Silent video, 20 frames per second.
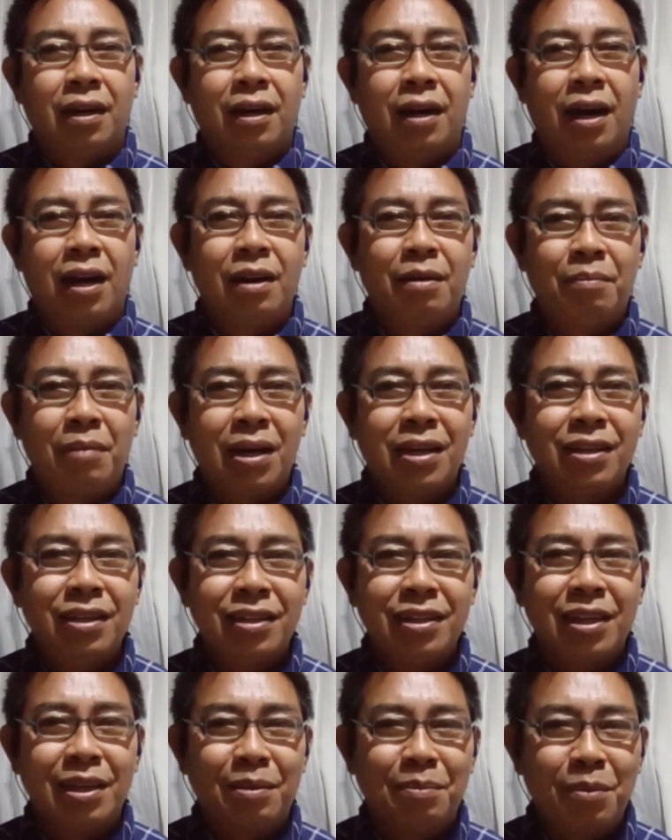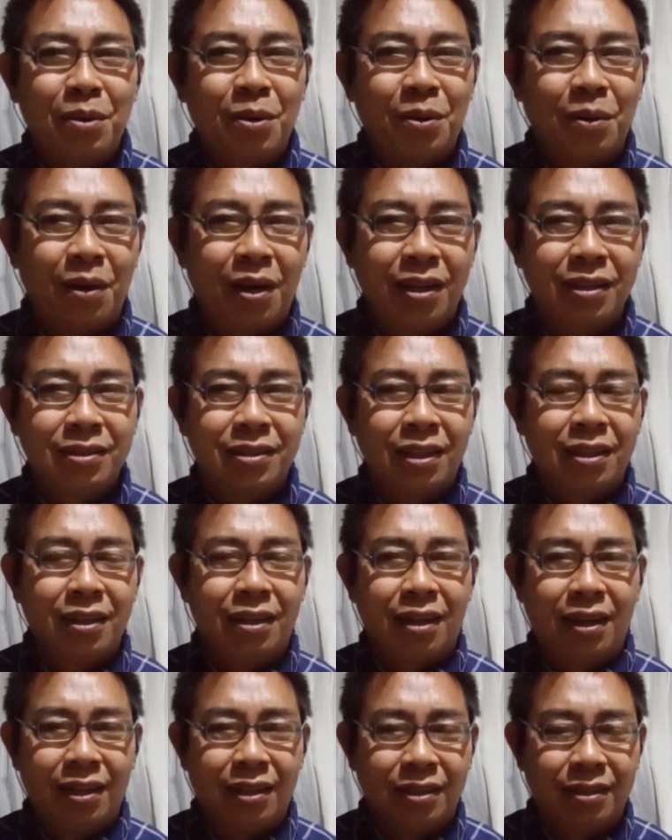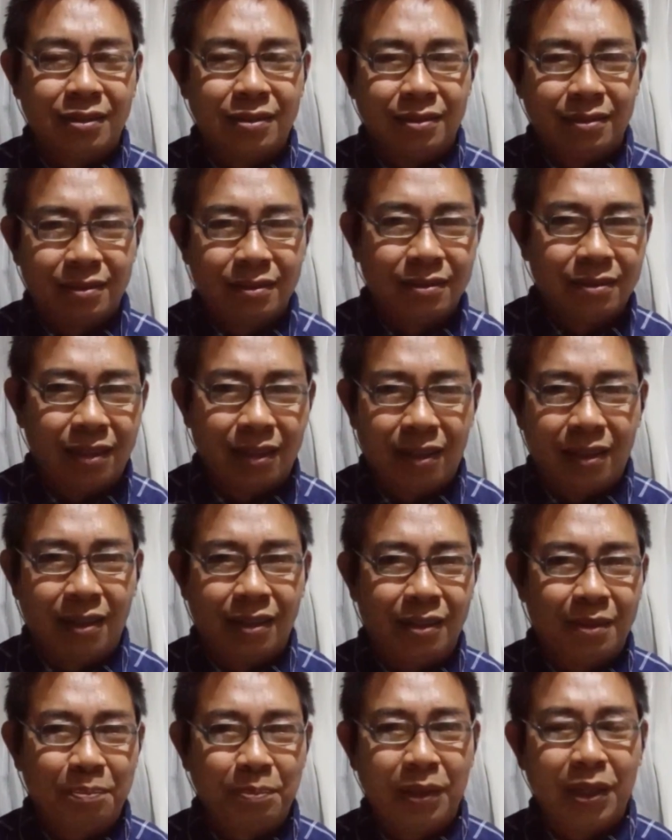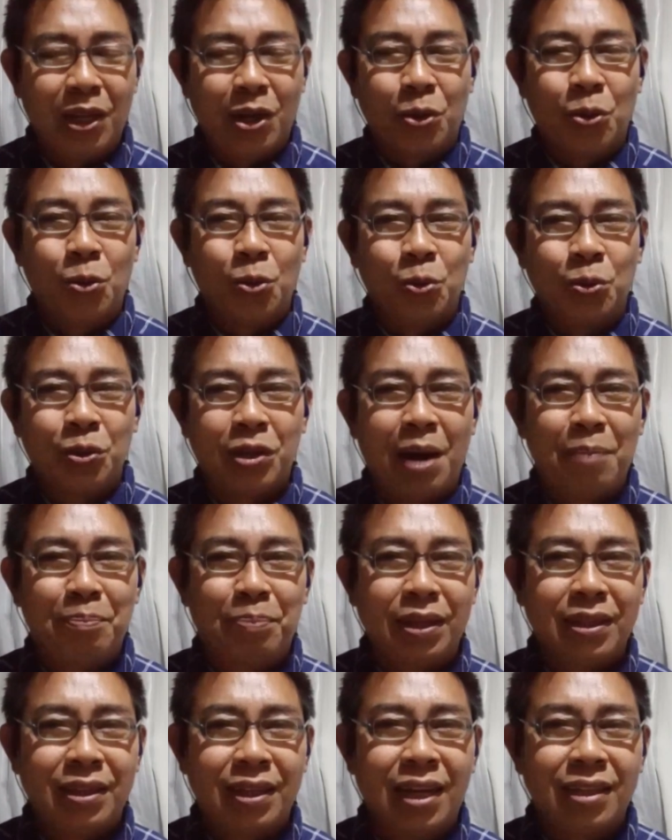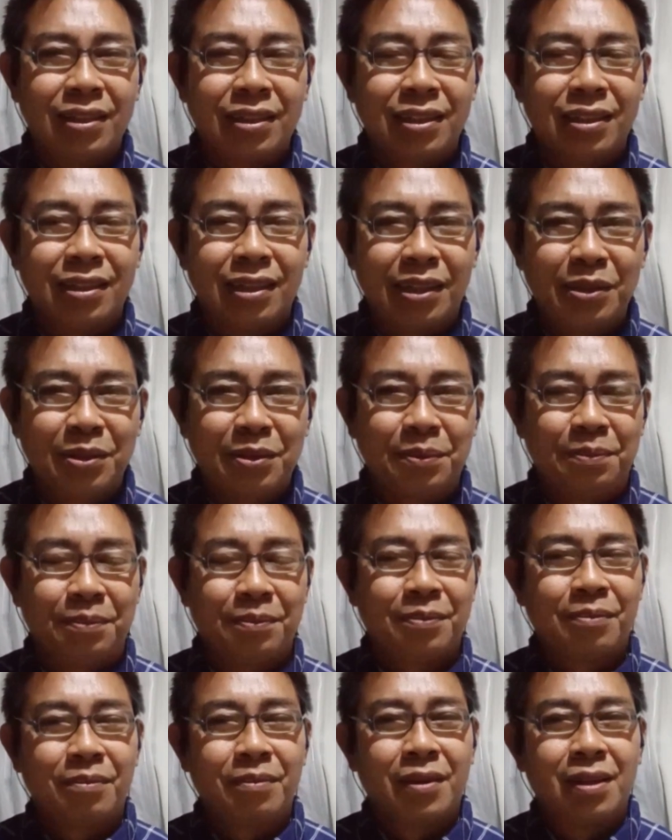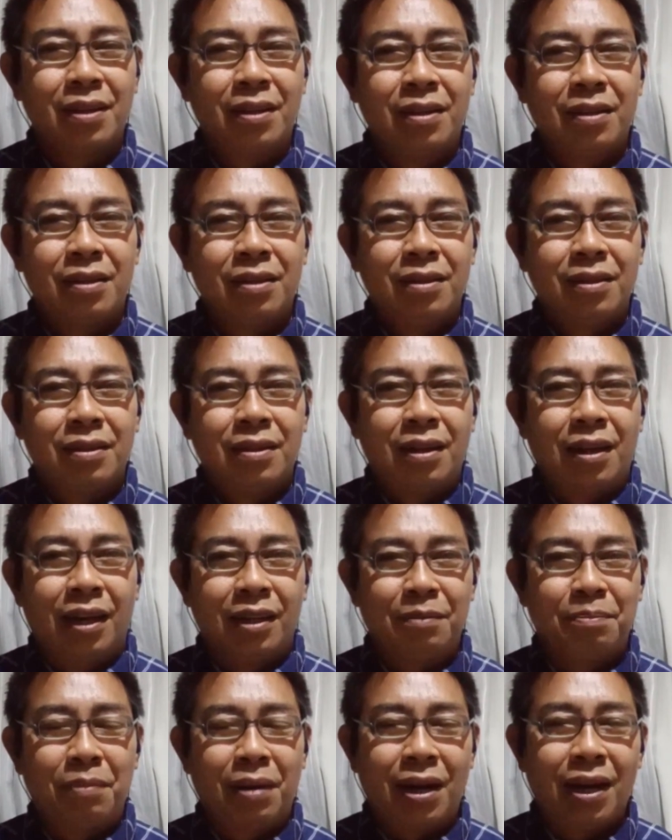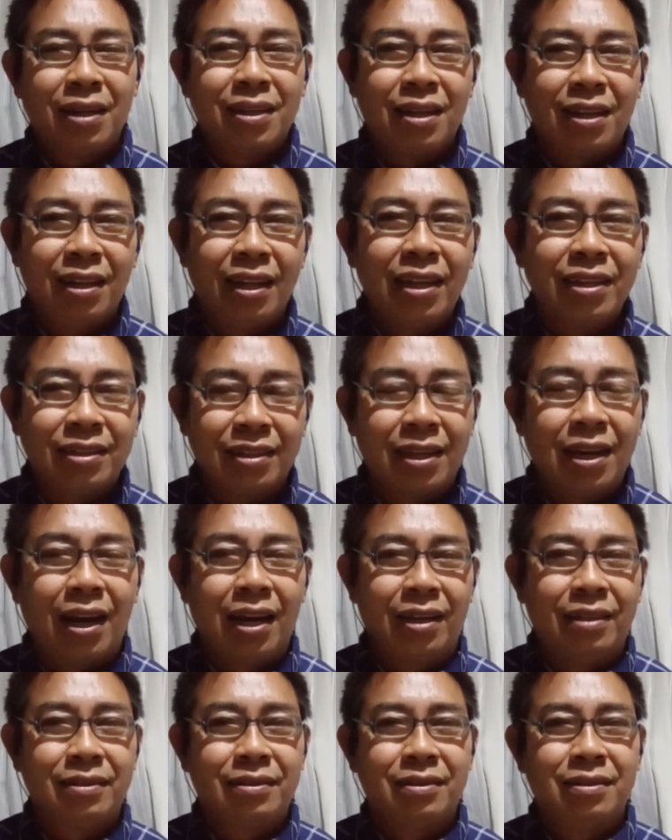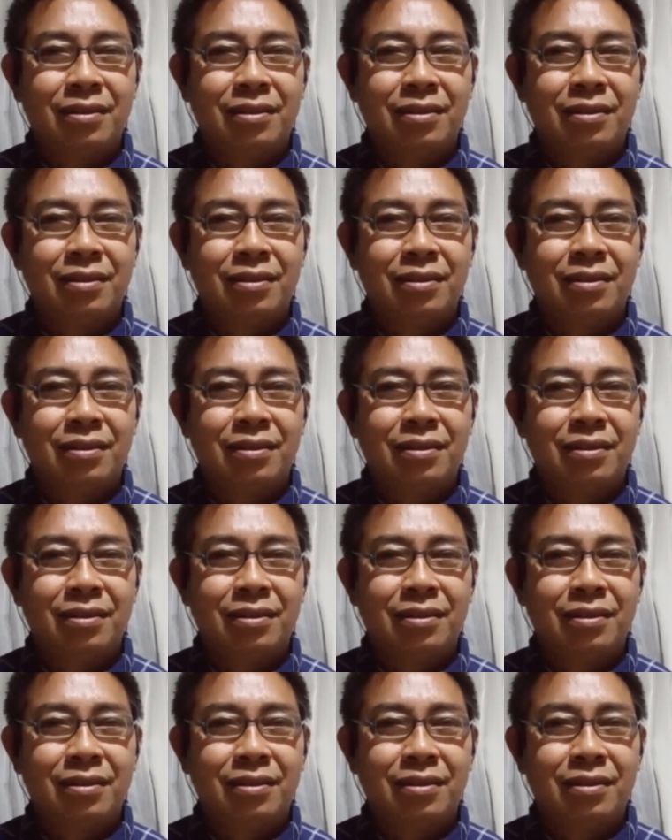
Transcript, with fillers: ang marinig mo ang ang pinag-uusapan natin ngayon at makarelate ka,